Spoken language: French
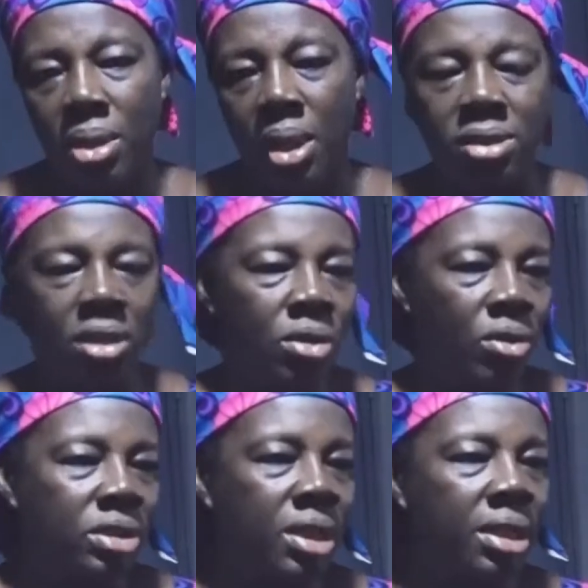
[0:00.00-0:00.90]
en ce qui
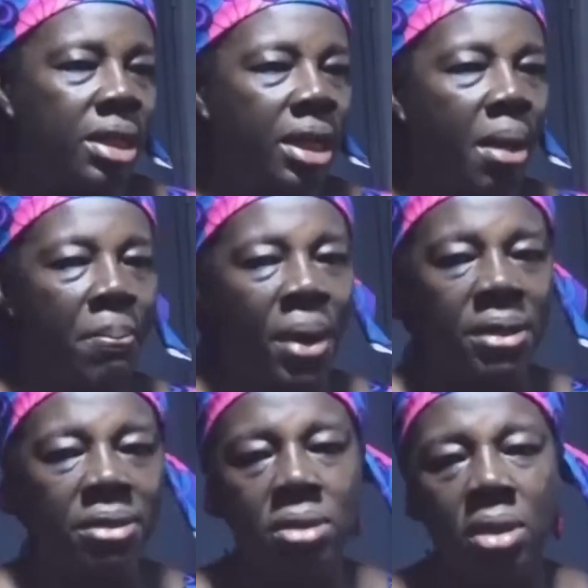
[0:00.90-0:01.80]
concerne les
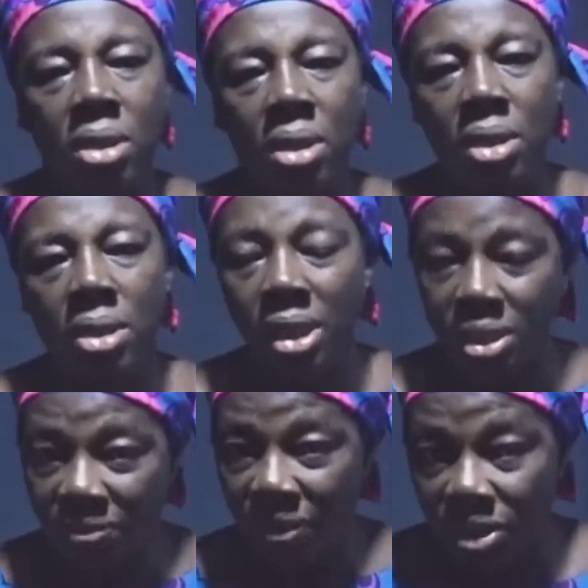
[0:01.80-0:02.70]
campagnes
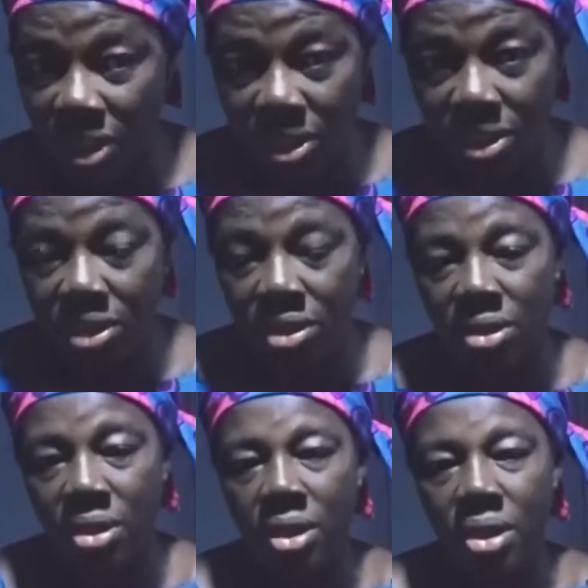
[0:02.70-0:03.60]
des évangélistes.
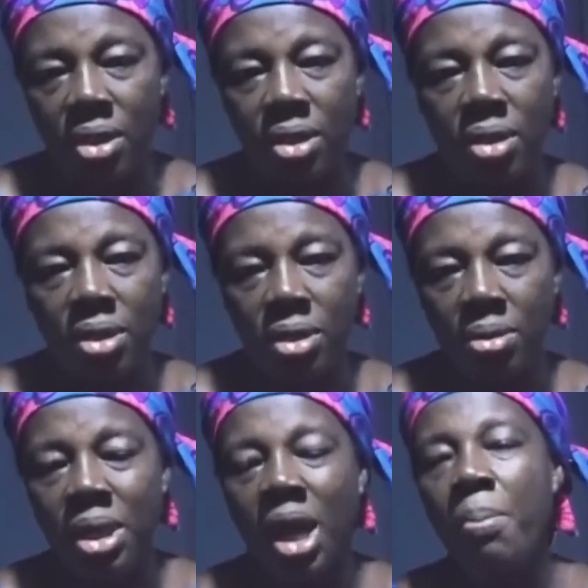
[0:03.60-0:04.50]

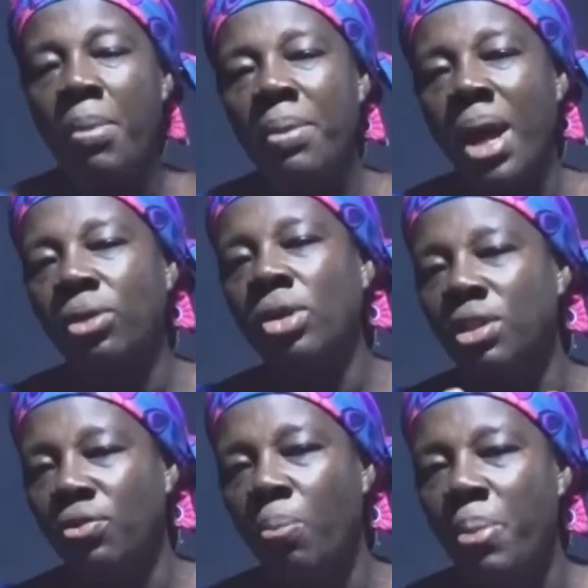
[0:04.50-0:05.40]
Mais quand même à notre
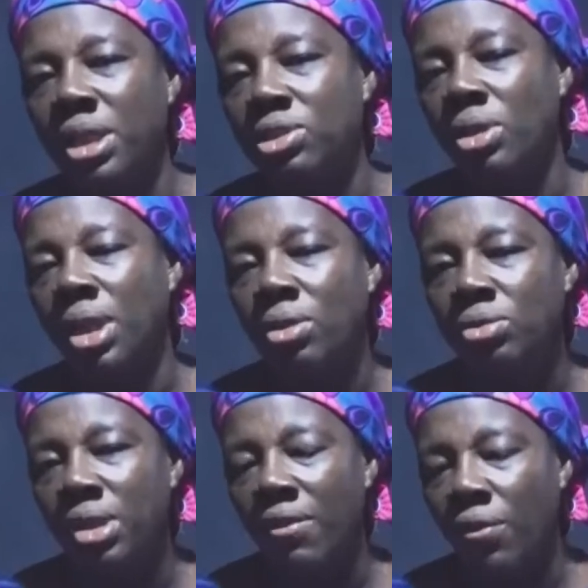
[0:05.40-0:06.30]
niveau personnel,
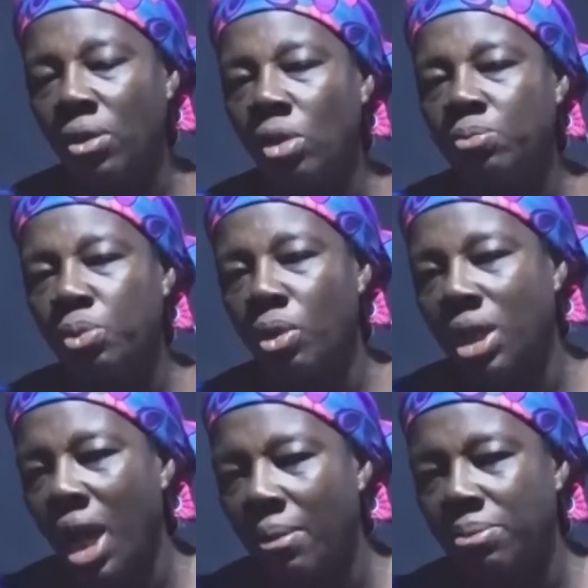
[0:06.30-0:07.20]
nous avons notre
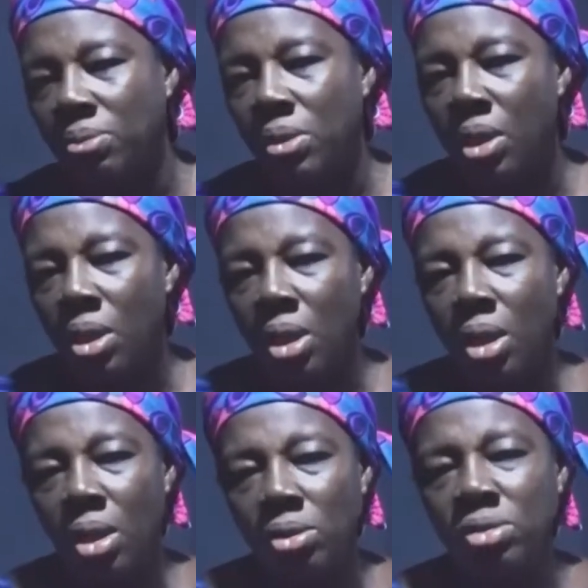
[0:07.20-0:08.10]
programme.
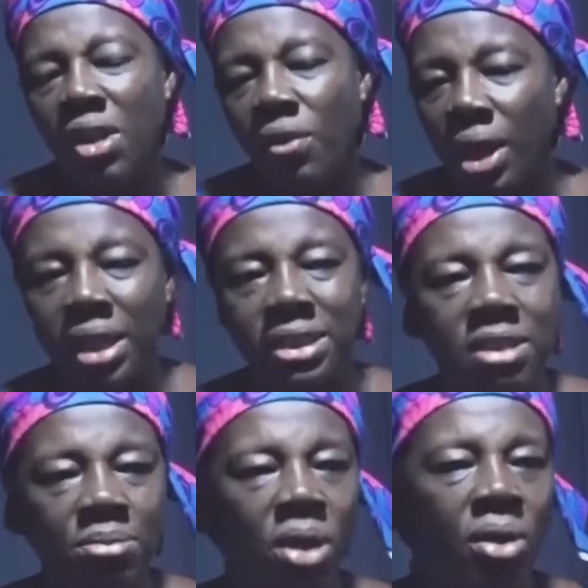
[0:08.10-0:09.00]
Nous avons
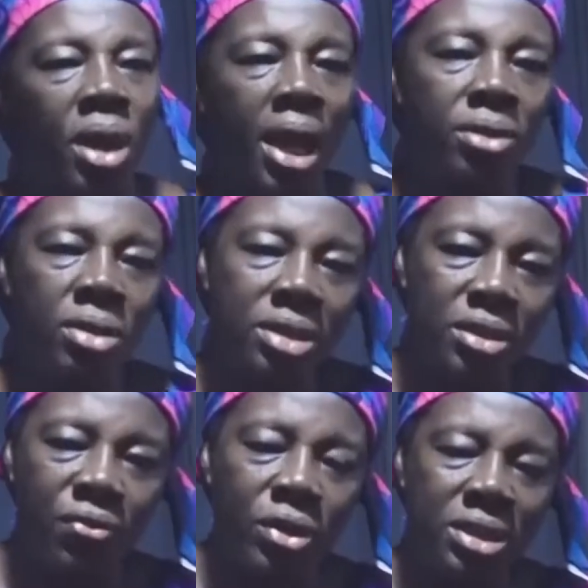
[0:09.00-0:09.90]
estimé qu'à notre
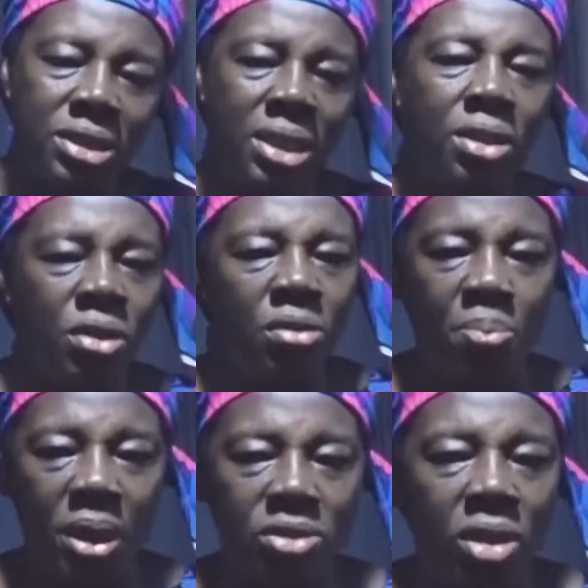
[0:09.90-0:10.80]
niveau, si une
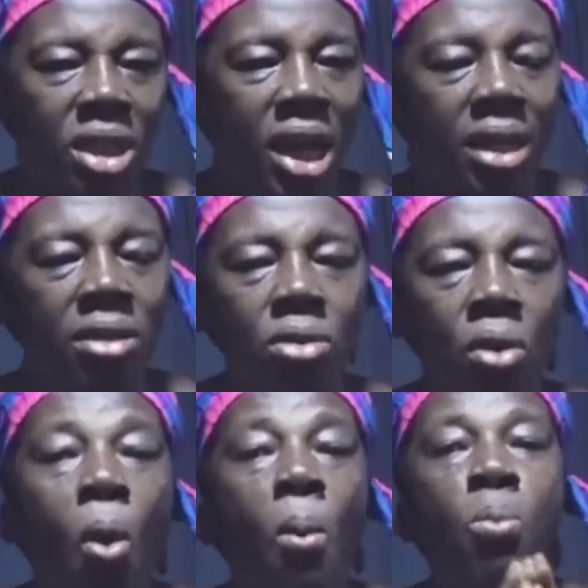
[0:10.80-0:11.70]
personne gagne
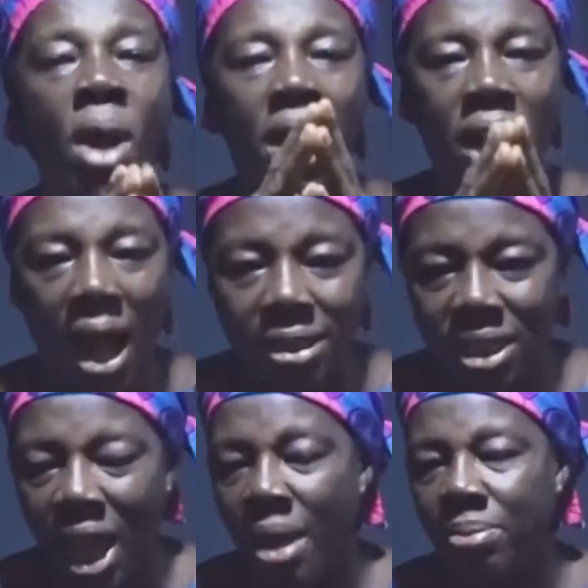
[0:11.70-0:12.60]
au moins 4
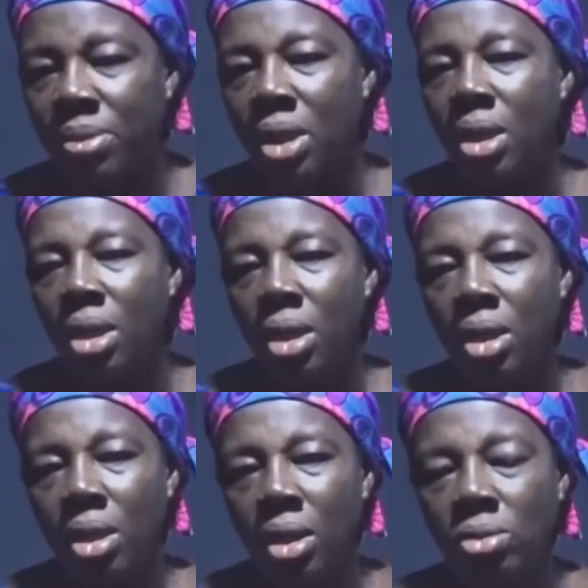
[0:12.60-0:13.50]
à
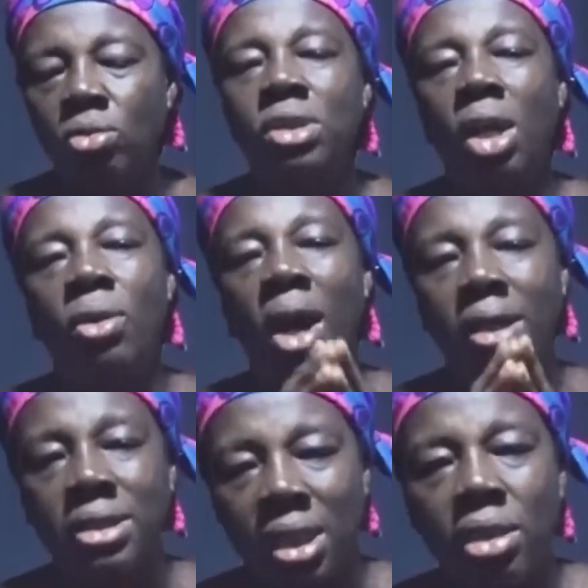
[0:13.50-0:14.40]
nous allons
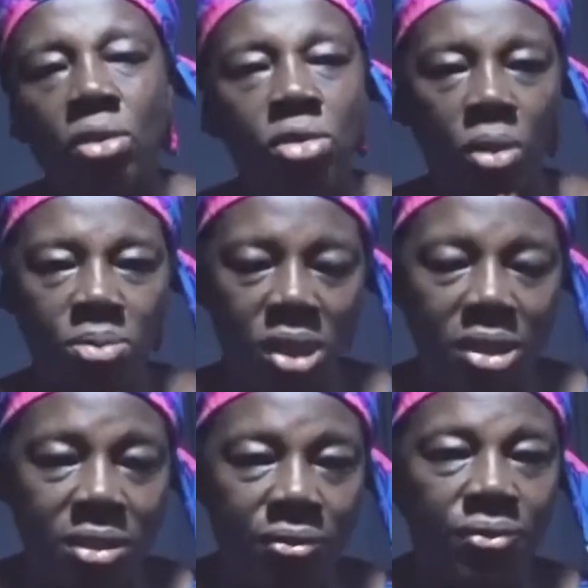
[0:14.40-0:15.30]
atteindre nos
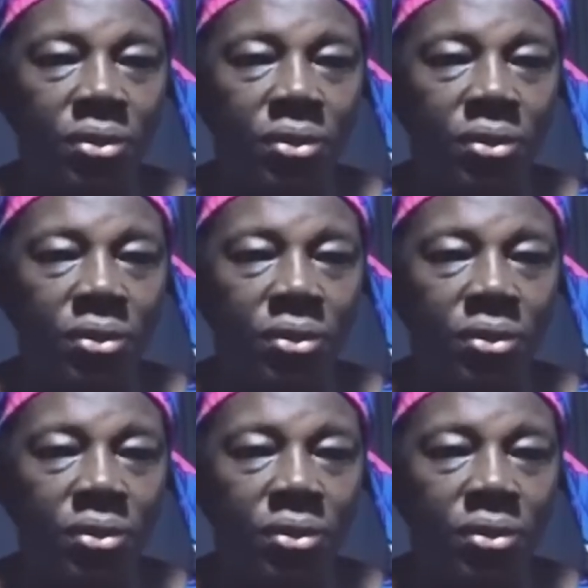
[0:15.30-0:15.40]
objectifs